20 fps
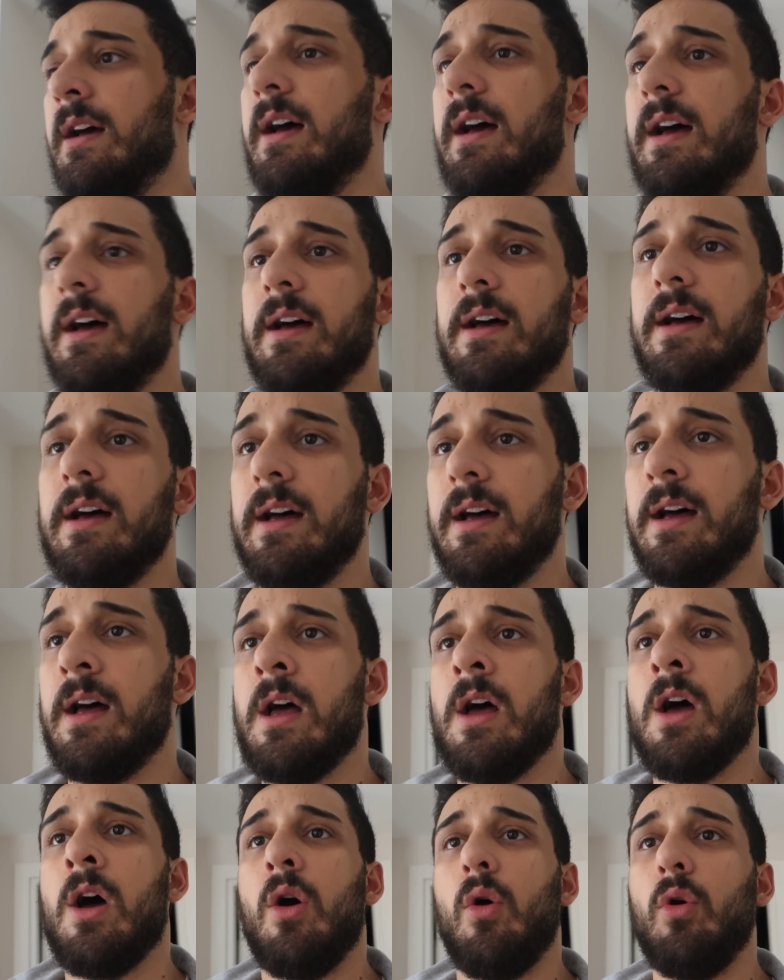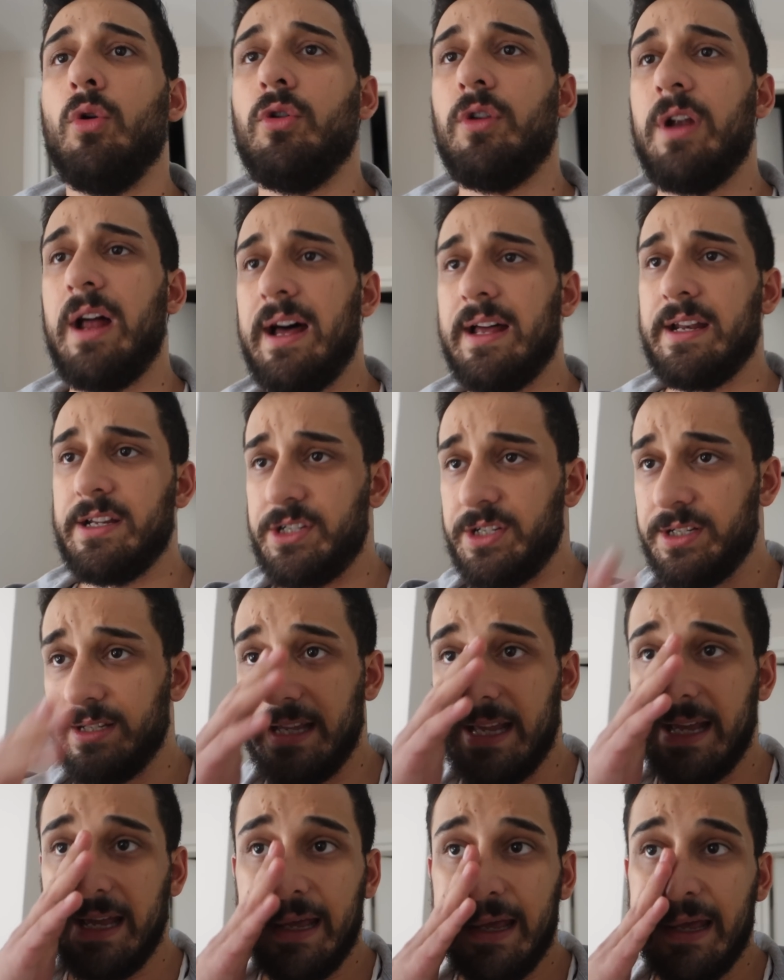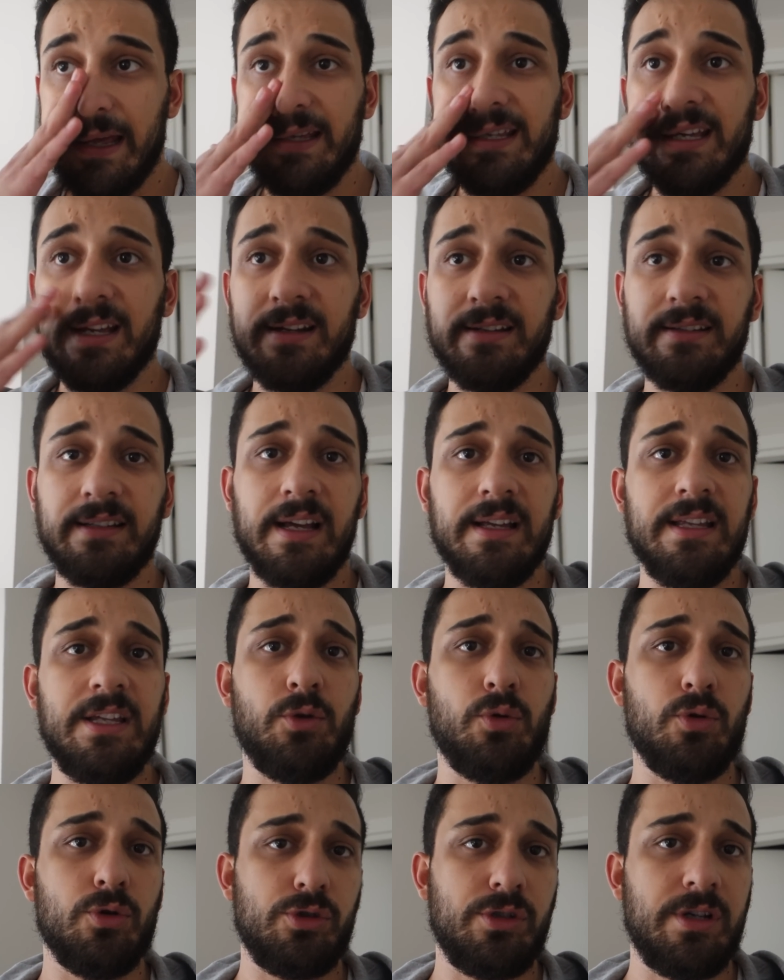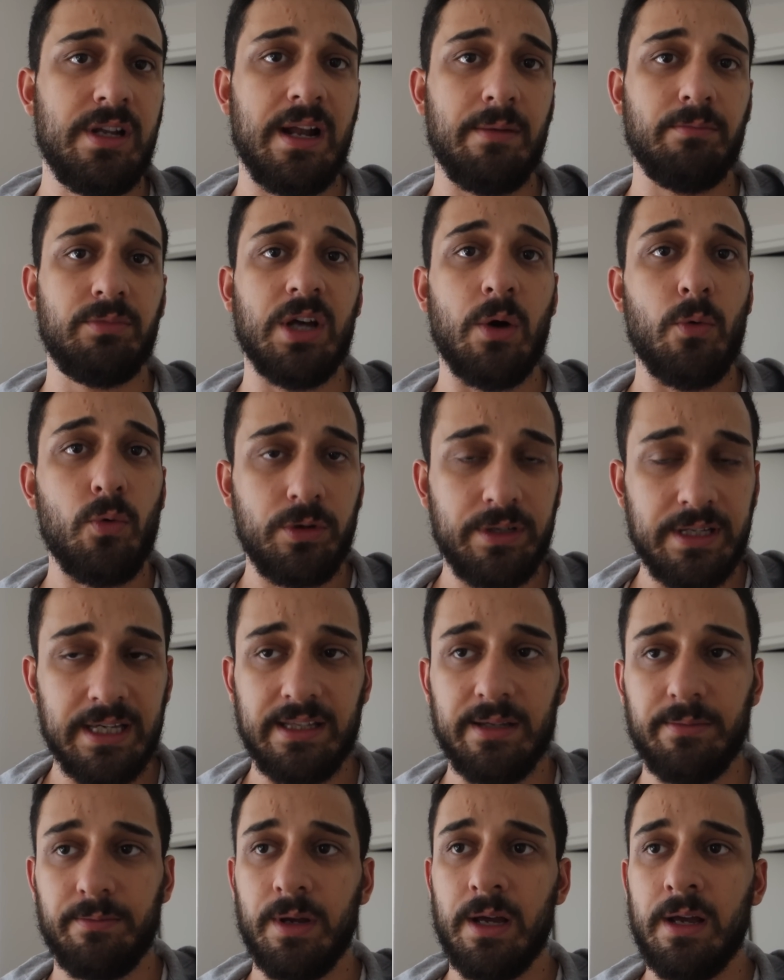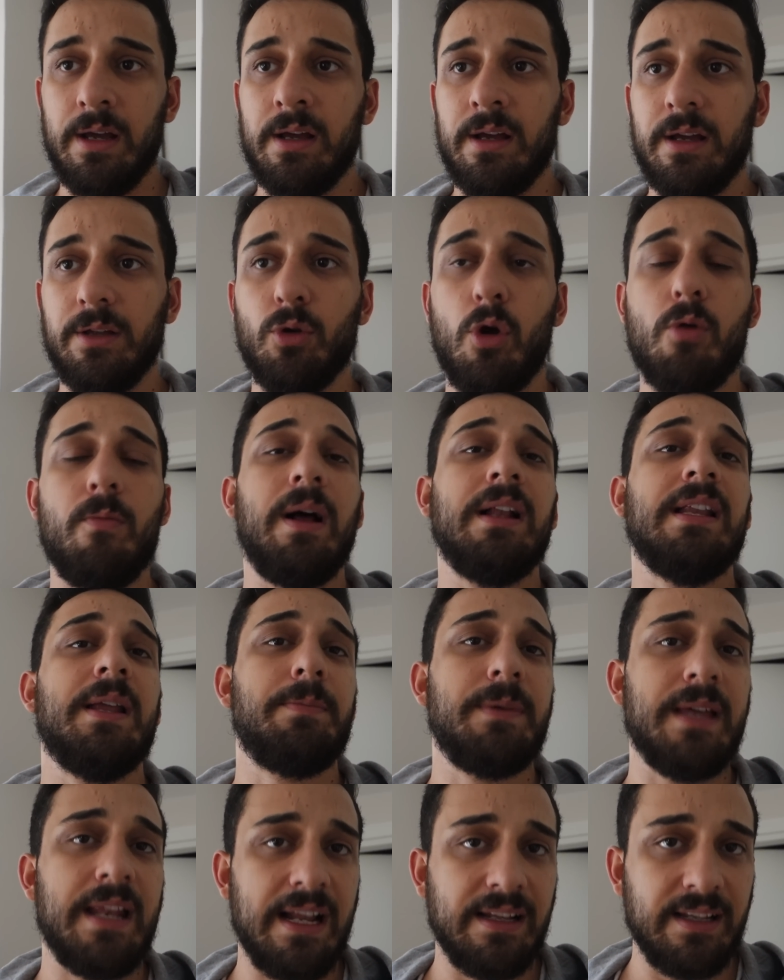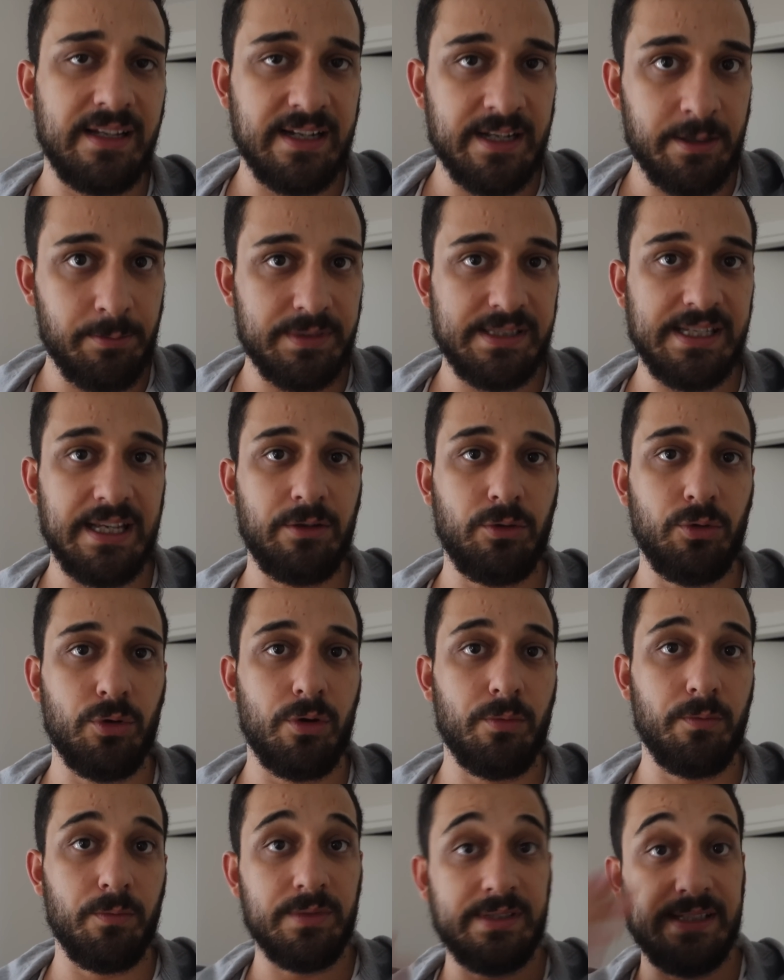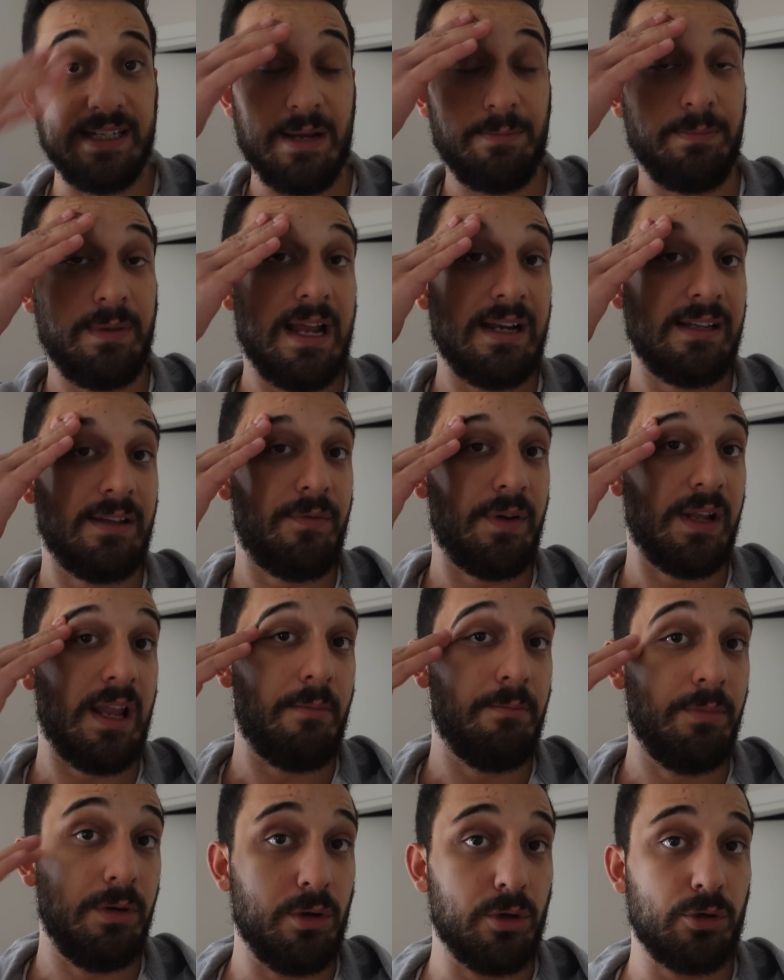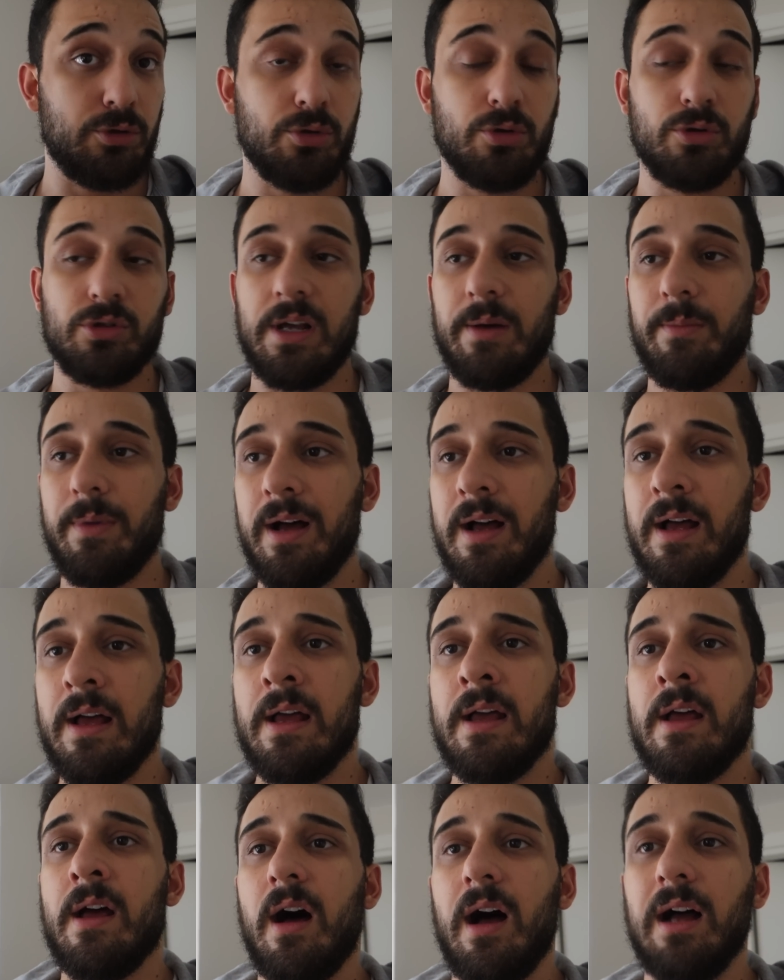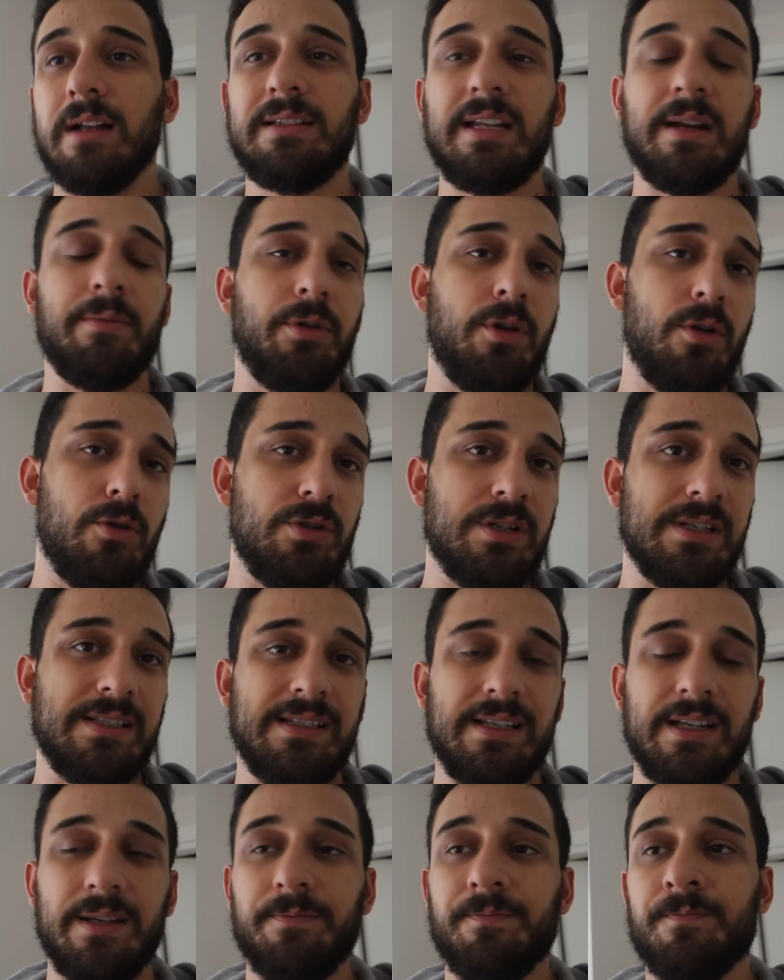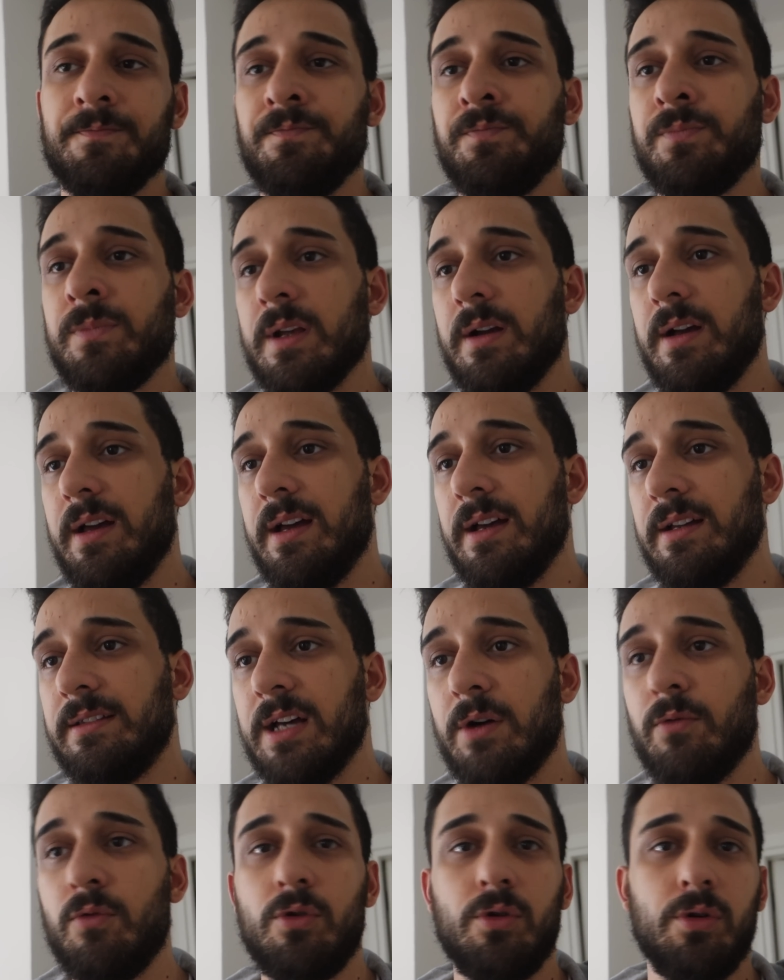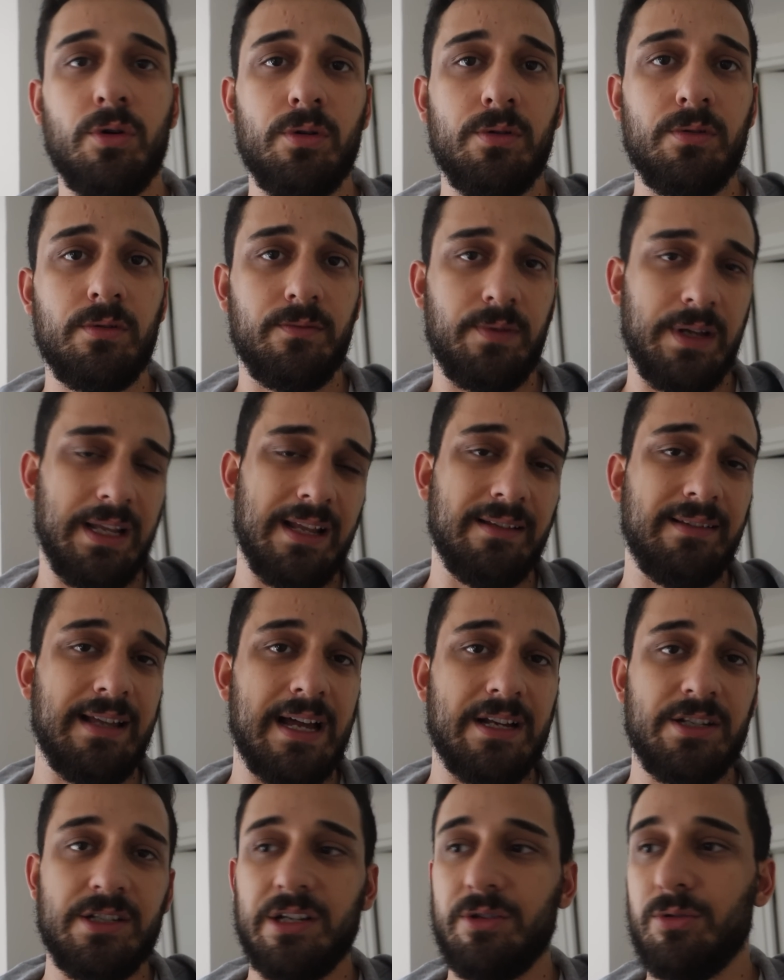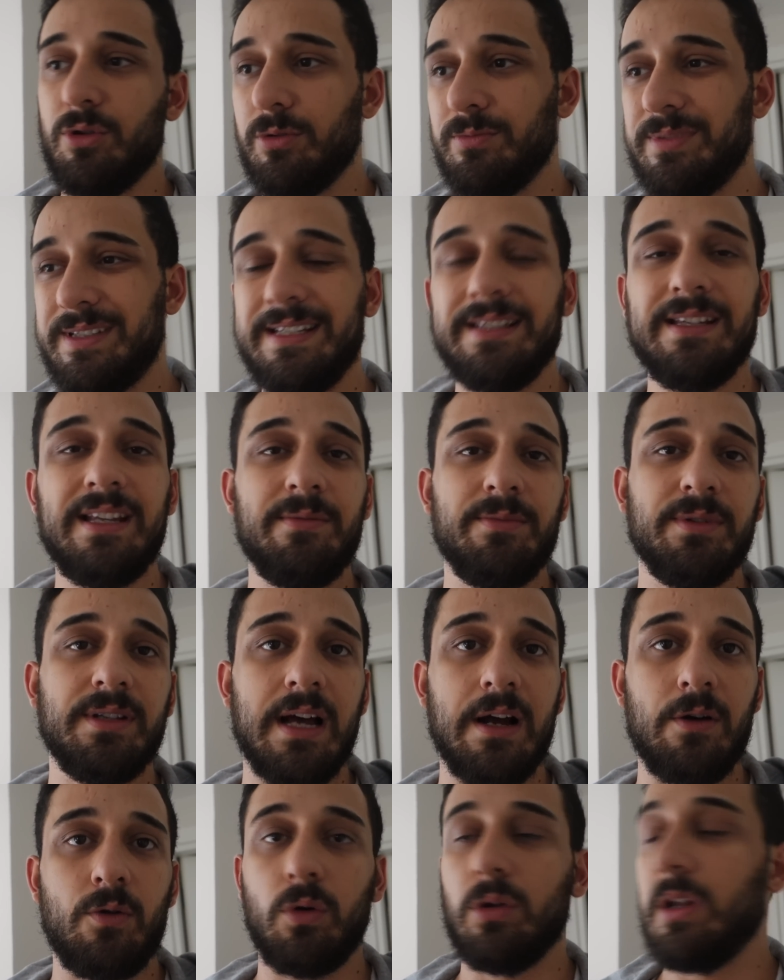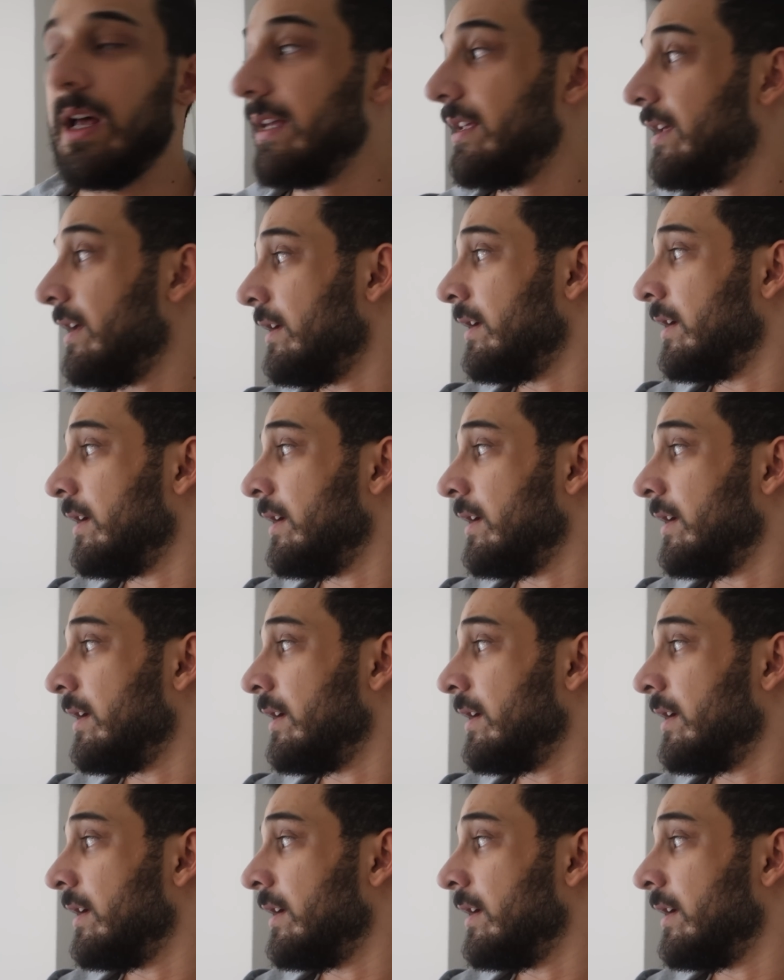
Ee, onun haricinde yanında 200 gram tavuk yedim. Normalde hep genelde kırmızı et yiyorum. Sineplerde falan biliyorsunuz ama antrenman öncesi e, tavuk falan tercih ediyorum. Sindirimi daha kolay.